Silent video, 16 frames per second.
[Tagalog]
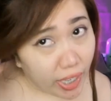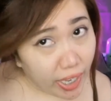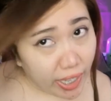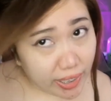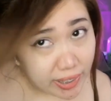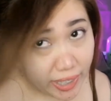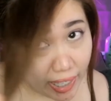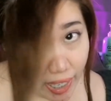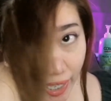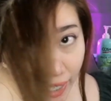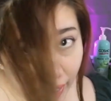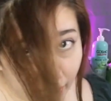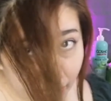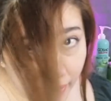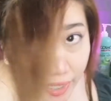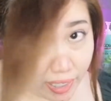And
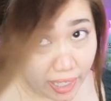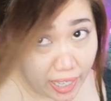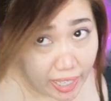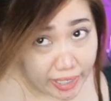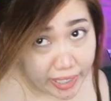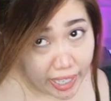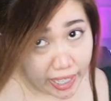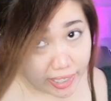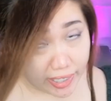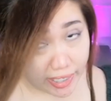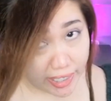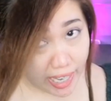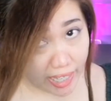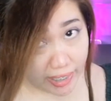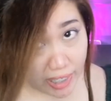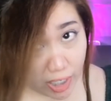then, ayan,
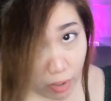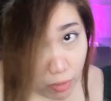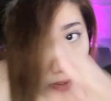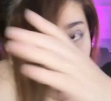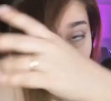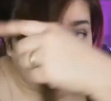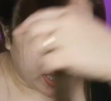hinati ko na